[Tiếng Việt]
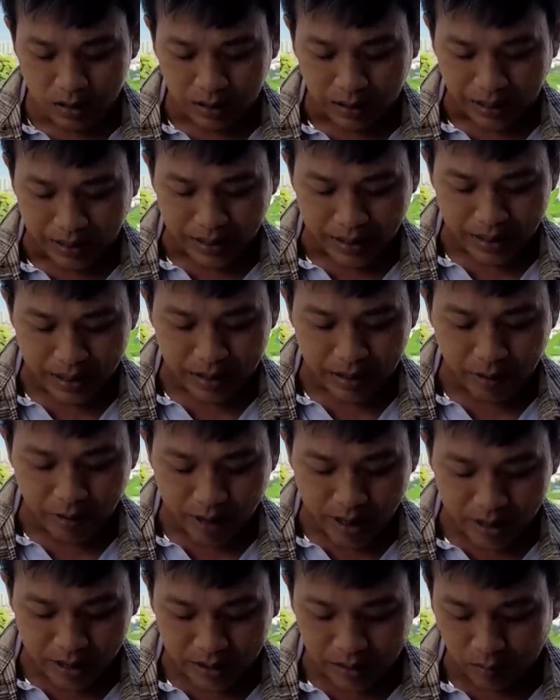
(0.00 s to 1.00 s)
tại vì chị
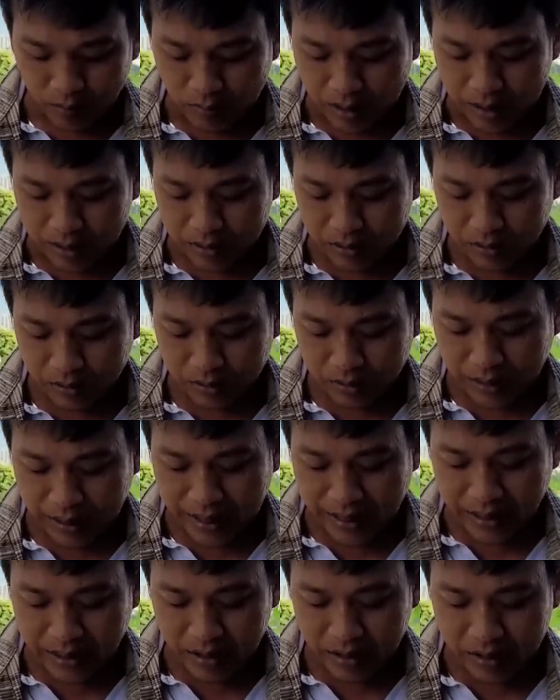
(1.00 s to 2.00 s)
Duyên sống ở
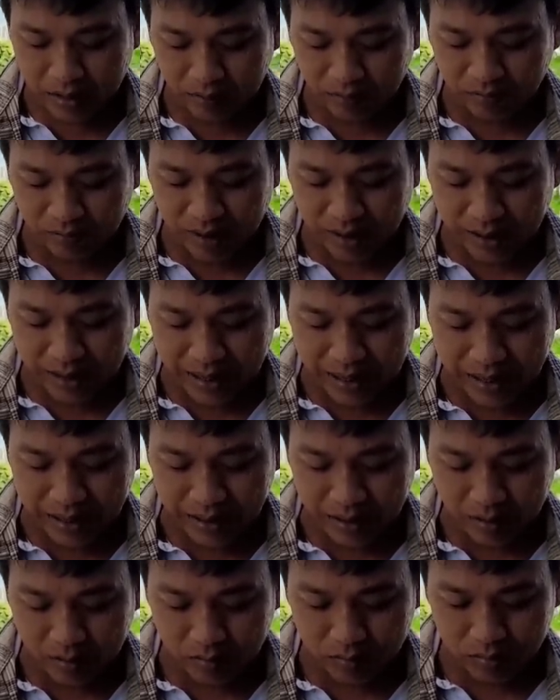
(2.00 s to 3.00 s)
đây sống với anh Địa
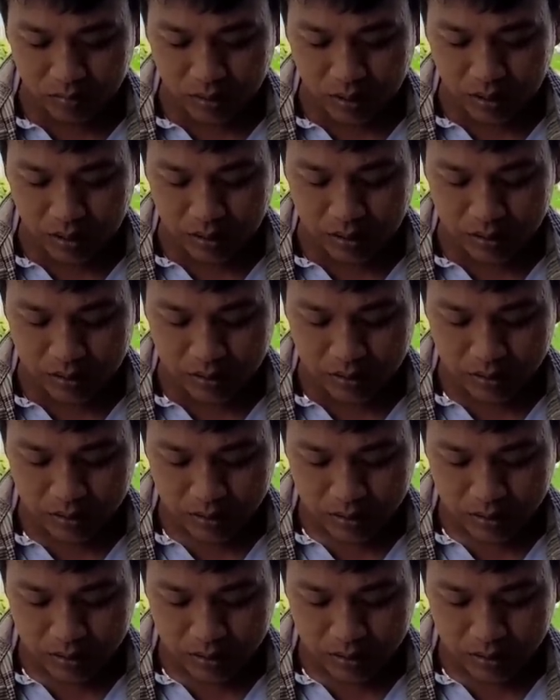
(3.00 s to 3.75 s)
thì cũng ờ,